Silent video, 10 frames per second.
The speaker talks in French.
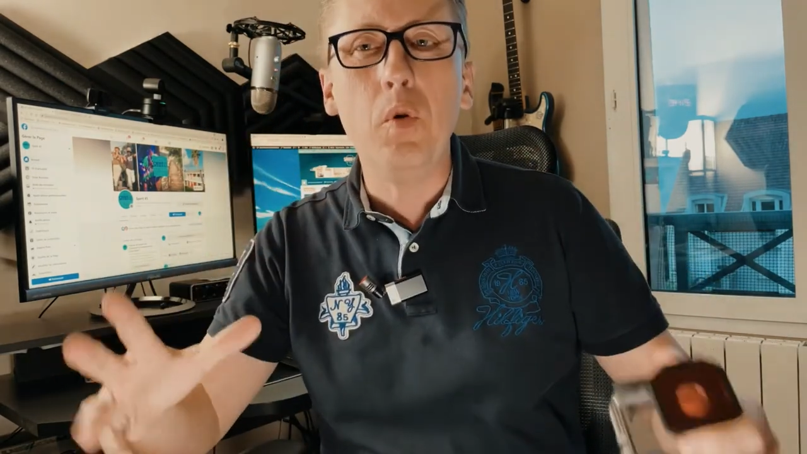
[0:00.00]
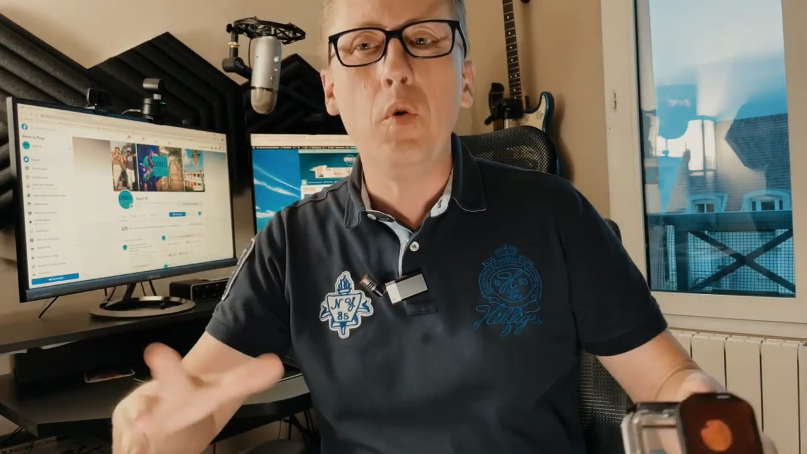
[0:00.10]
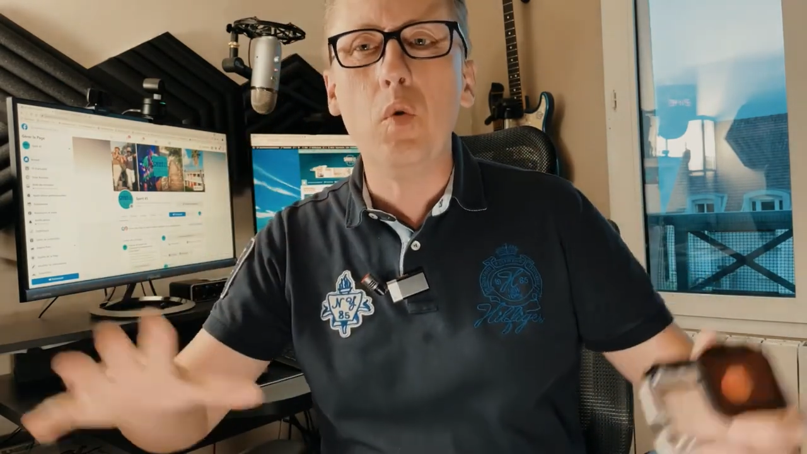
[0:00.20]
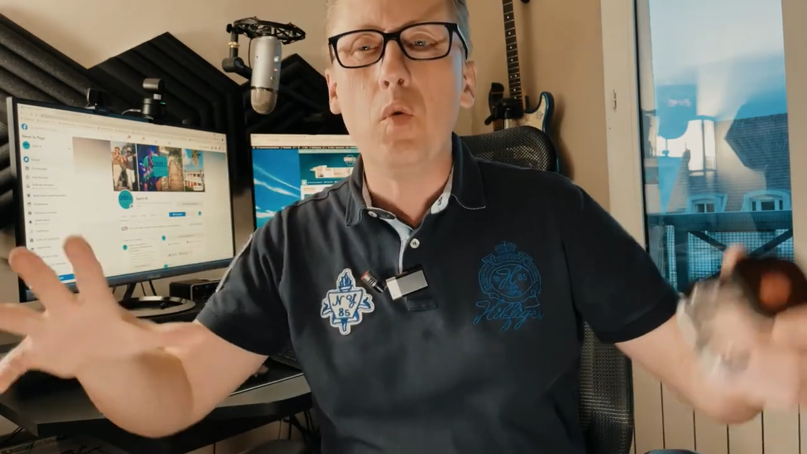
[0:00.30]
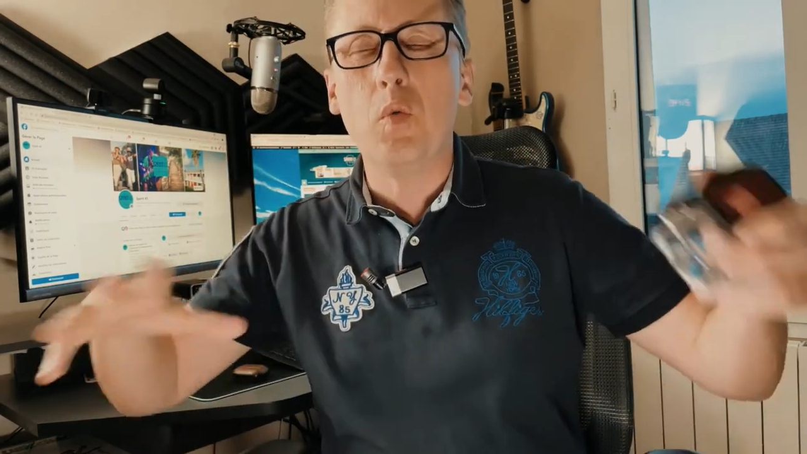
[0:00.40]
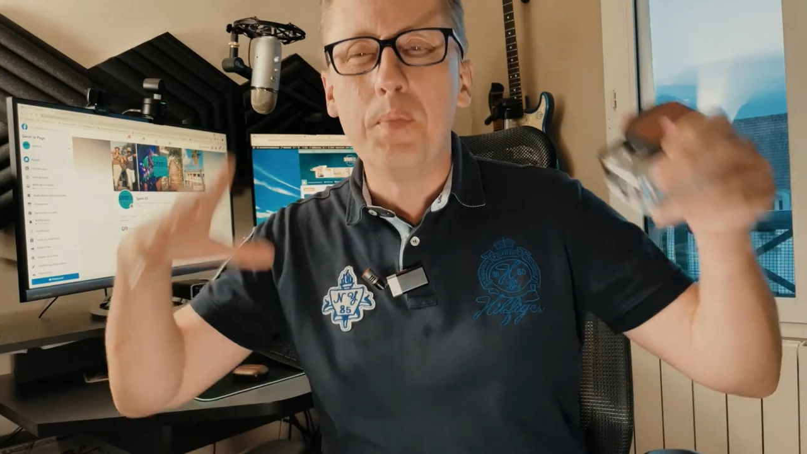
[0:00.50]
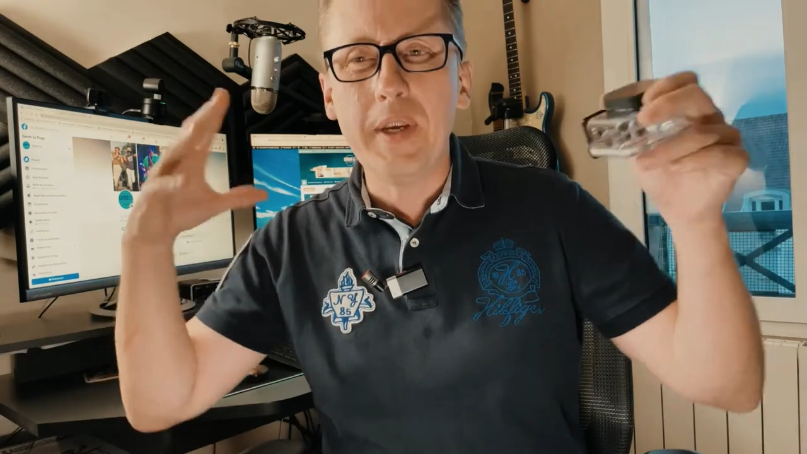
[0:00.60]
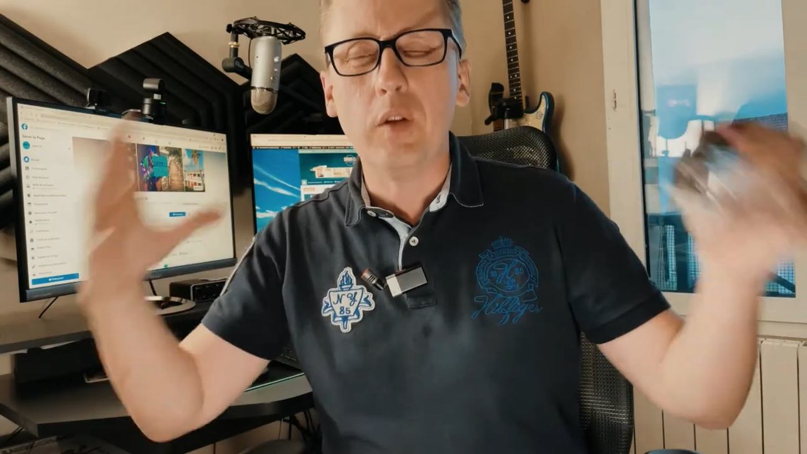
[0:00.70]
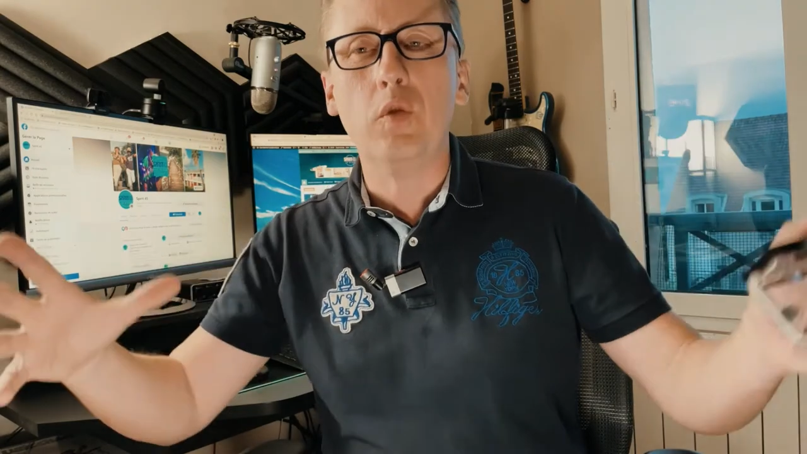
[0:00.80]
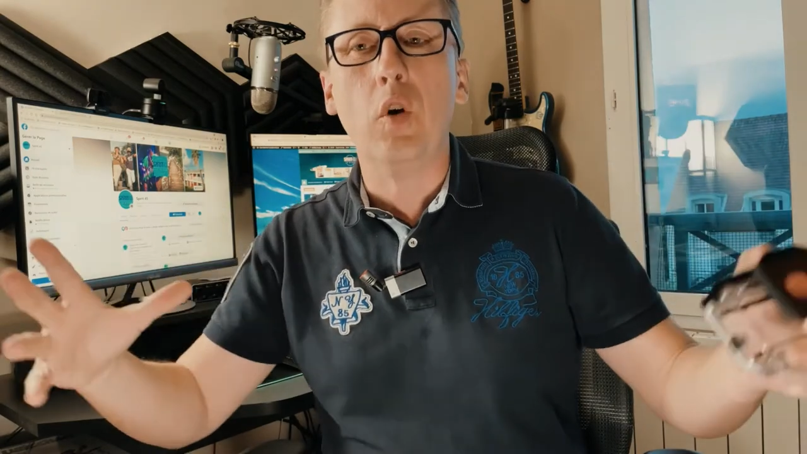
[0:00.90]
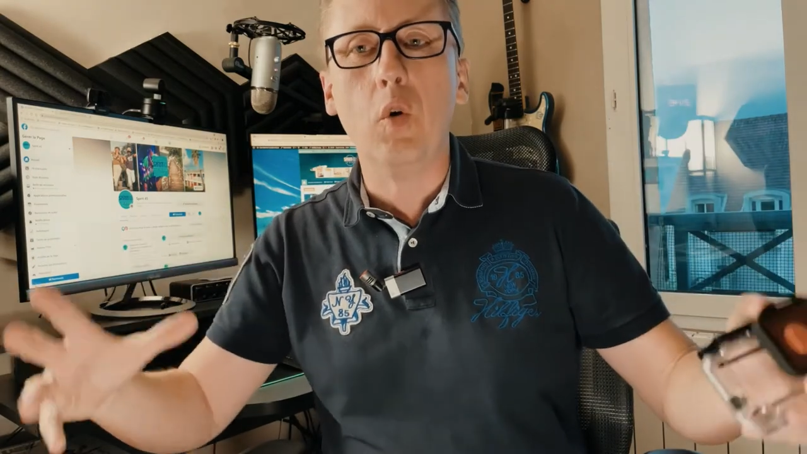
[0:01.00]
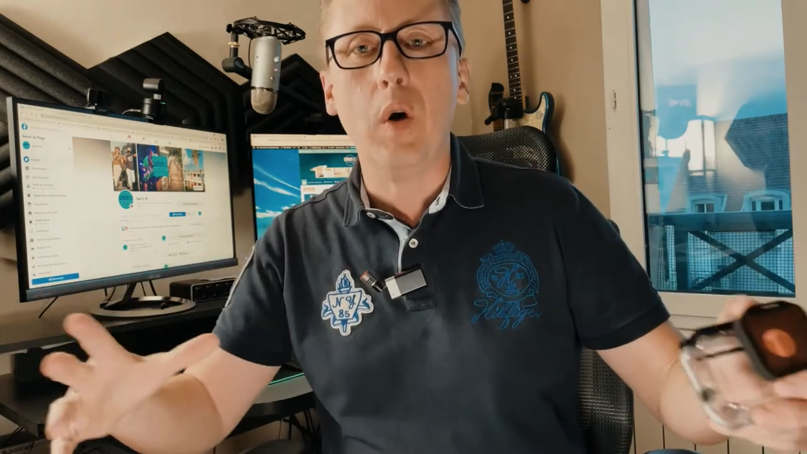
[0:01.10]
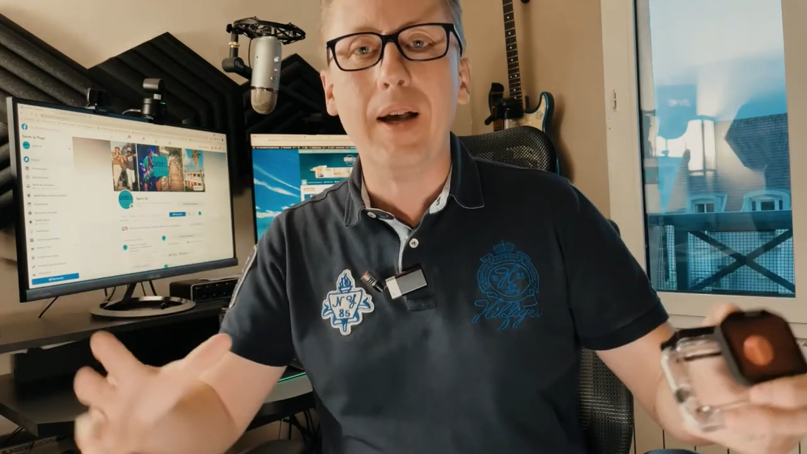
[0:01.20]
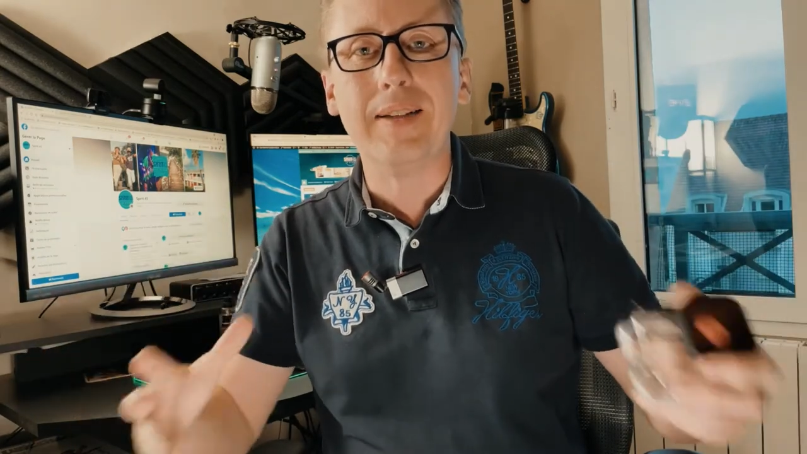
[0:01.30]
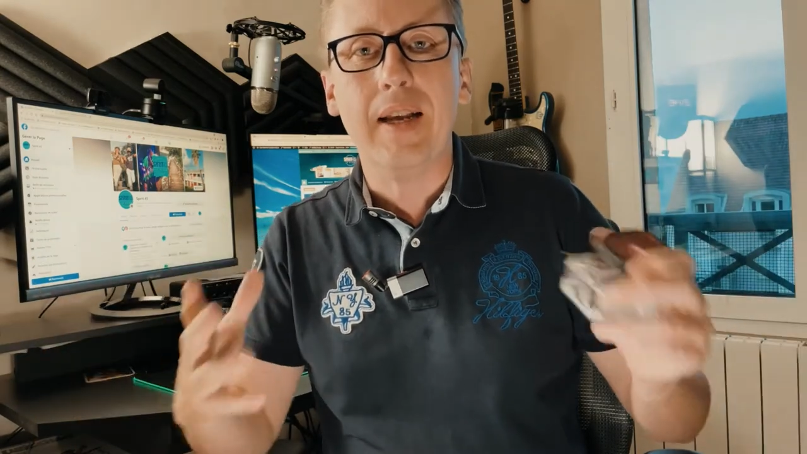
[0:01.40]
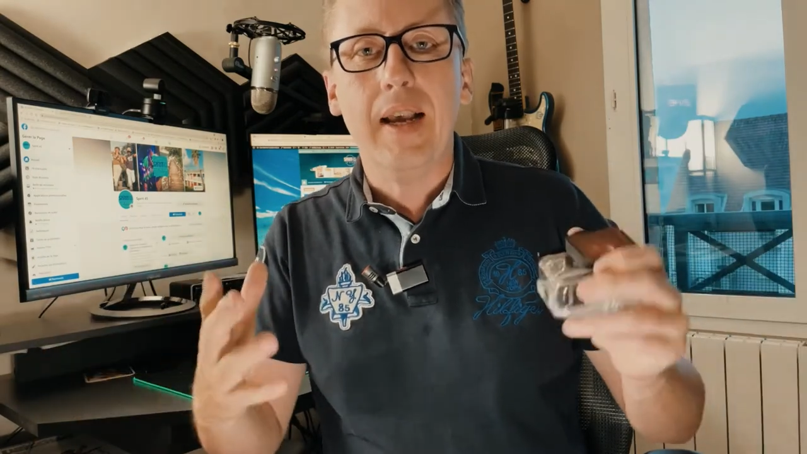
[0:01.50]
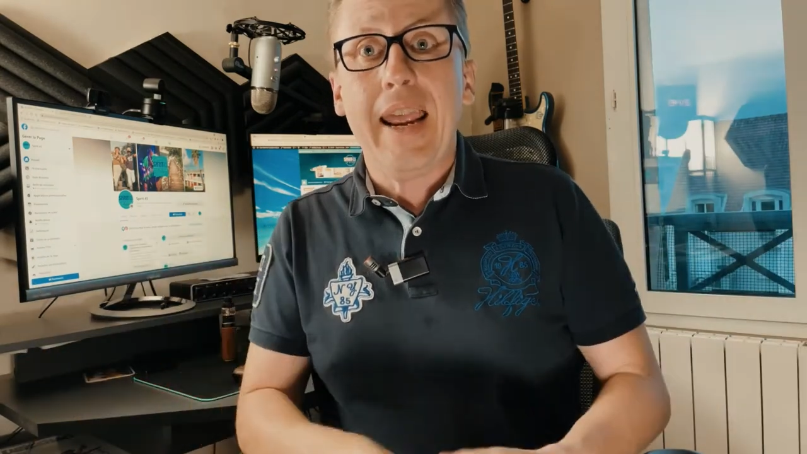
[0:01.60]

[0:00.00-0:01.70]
bleue ou bien turquoise